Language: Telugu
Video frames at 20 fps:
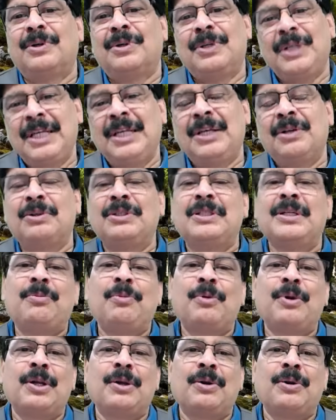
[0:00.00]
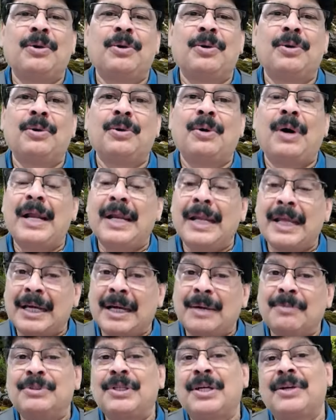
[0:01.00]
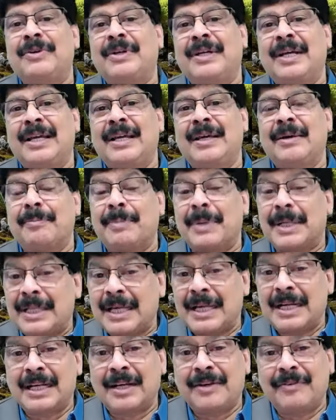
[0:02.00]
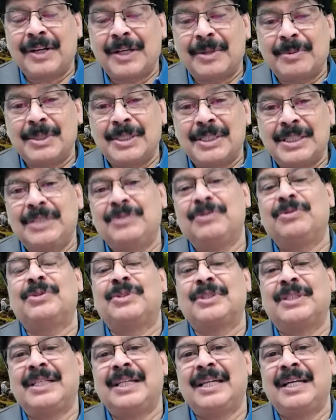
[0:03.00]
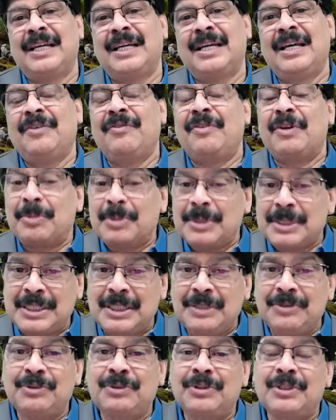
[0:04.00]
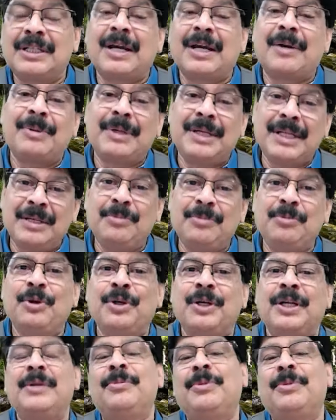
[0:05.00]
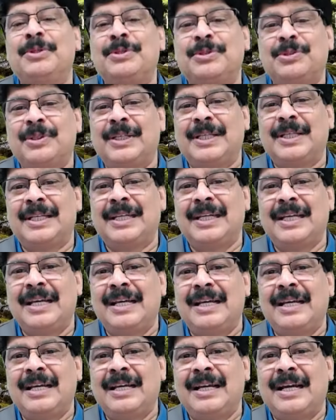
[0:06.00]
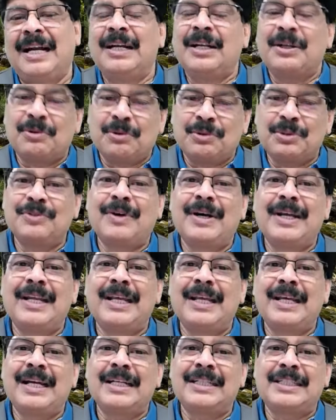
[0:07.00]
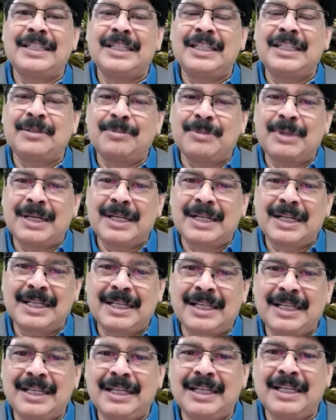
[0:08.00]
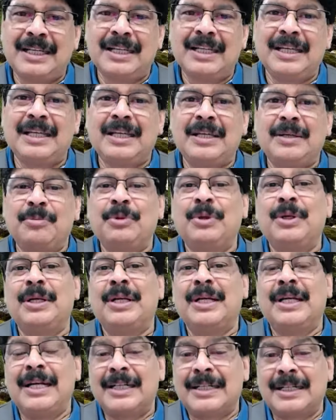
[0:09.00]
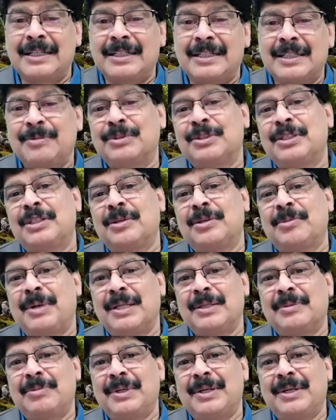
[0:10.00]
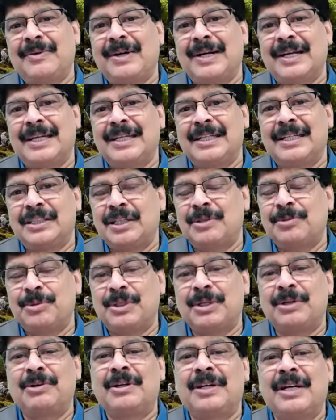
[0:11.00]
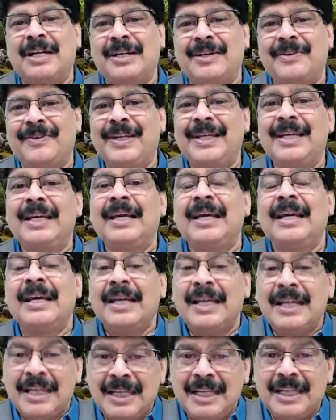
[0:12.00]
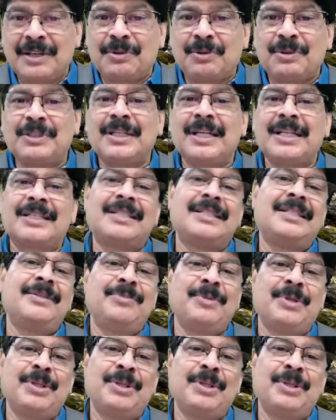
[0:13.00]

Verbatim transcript: ఈ రోజా పూలలో అనేక అంశాలు ఉంటాయి ప్రధానంగా విటమిన్ సి ఉంటుంది విటమిన్ సి ఉంటుంది కాబట్టి ఇమ్యూనిటీని పెంచుతుంది అంటే రోజువారీగా చీటికి మాటికి ఈ ఇమ్యూన్ రిలేటెడ్ సమస్యలతో బాధపడే వాళ్ళకి జలుబు దగ్గు లాంటివి ఈ రోజాస్ని మీరు